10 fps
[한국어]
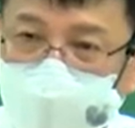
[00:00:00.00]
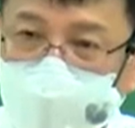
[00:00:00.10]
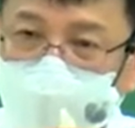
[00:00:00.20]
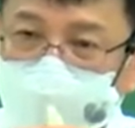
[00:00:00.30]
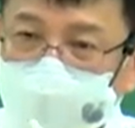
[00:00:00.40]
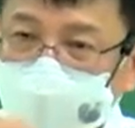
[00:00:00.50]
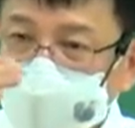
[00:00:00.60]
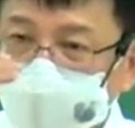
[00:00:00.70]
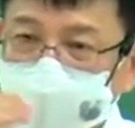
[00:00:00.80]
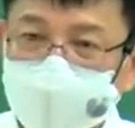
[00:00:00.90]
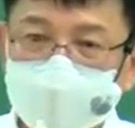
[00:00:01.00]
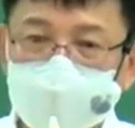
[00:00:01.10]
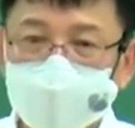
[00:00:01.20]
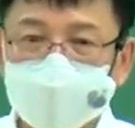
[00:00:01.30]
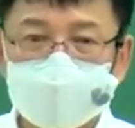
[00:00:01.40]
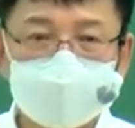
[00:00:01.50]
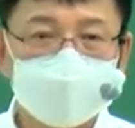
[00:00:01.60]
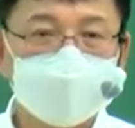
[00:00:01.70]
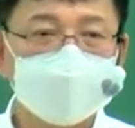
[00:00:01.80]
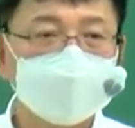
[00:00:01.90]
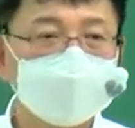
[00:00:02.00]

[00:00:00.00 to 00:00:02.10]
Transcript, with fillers: 과정이 무슨 세계로 간다?